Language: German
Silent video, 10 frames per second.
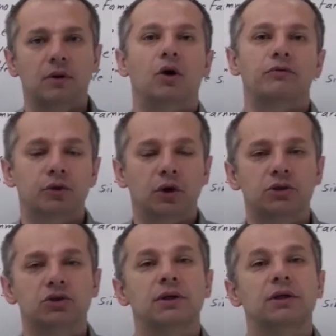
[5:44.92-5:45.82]
Auf
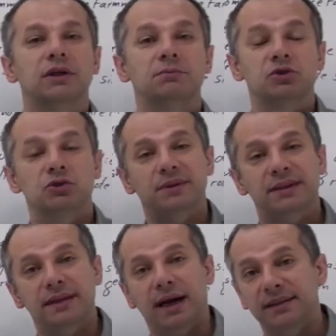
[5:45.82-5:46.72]
Deutsch, ich bestimme
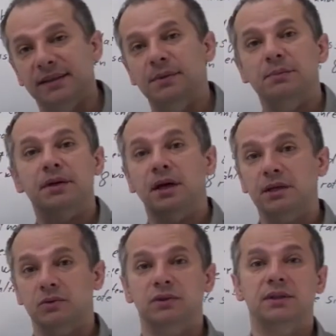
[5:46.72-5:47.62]
den
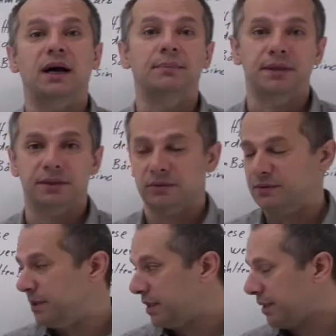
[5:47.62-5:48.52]
Annahmebereich und den
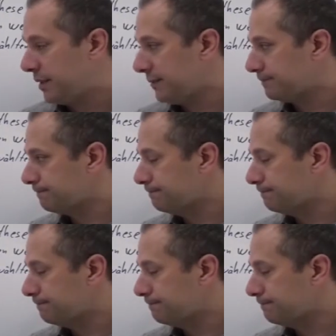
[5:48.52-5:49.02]
Ablehnungsbereich.